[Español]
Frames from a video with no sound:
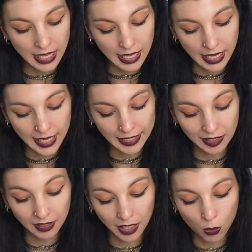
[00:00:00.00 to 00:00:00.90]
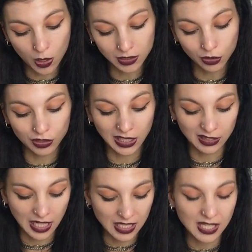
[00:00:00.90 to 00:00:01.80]

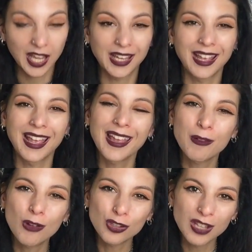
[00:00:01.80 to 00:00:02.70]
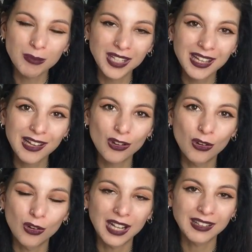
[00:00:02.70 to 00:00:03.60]
34-36. Eh, ¿Es cosa mía
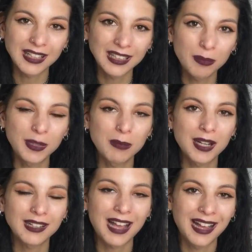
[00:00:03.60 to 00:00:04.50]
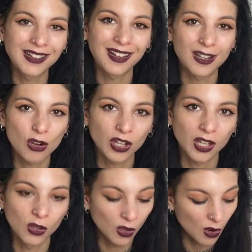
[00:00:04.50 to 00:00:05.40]
o las tallas de primar han
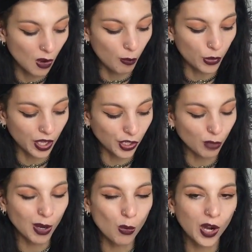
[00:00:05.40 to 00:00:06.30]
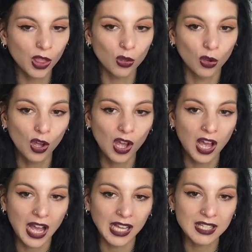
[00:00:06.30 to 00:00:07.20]
encogido? Porque yo me acuerdo
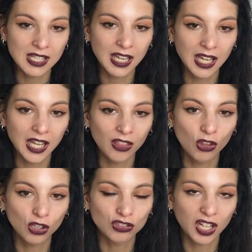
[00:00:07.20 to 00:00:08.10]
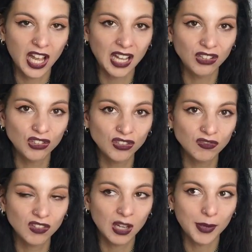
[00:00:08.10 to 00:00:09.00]
hace 2-3 años
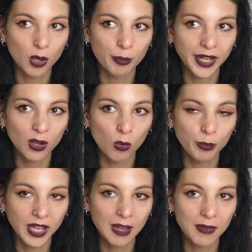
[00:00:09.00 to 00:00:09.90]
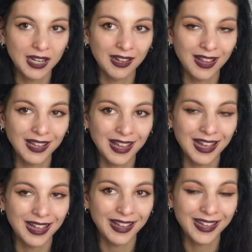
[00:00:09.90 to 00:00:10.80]
que me compré un pijama en la
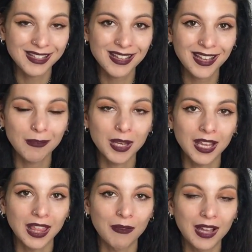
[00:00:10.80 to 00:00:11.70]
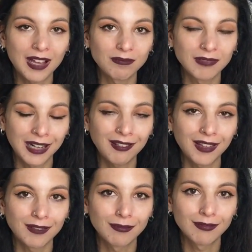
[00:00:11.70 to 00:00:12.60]
talla S y me quedaba
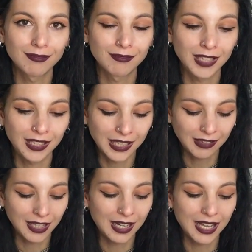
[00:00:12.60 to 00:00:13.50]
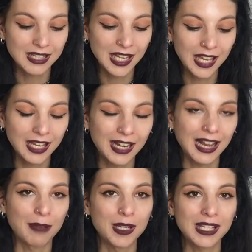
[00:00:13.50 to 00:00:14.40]
grande. Y esta es la S y
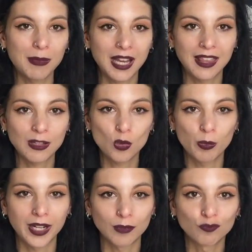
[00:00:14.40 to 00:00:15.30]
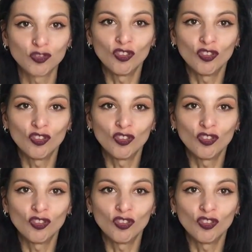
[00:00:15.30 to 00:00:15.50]
la camisa me queda súper...